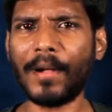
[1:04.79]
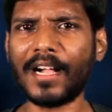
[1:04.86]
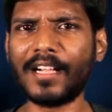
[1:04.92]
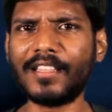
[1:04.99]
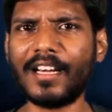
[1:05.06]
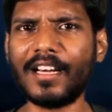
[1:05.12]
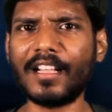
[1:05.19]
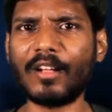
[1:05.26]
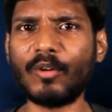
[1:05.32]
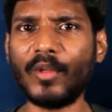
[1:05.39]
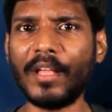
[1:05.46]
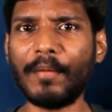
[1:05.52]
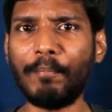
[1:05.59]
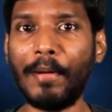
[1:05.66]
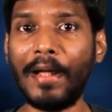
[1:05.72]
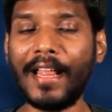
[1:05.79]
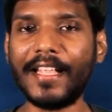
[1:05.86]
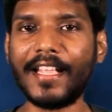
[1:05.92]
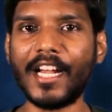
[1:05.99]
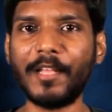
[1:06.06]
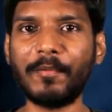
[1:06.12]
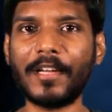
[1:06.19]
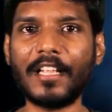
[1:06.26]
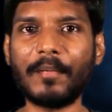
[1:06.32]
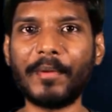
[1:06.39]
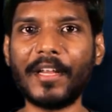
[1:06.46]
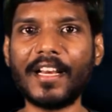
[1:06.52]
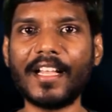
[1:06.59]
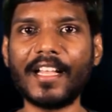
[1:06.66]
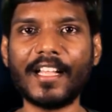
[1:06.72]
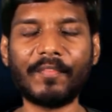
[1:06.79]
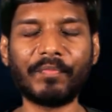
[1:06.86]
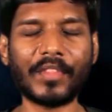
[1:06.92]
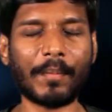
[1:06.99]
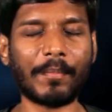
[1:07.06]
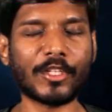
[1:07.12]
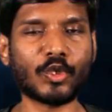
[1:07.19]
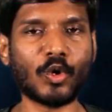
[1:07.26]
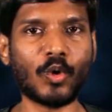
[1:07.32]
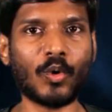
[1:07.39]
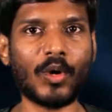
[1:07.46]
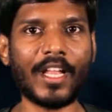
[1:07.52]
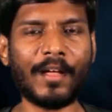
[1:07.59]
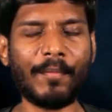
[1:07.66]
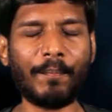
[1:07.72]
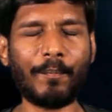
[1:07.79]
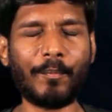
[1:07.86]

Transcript: பக்கத்தில் இருக்கக்கூடிய பெல்லைக்கானையும் கிளிக் பண்ணிடுங்க நம்ம ஷோக்குள்ளே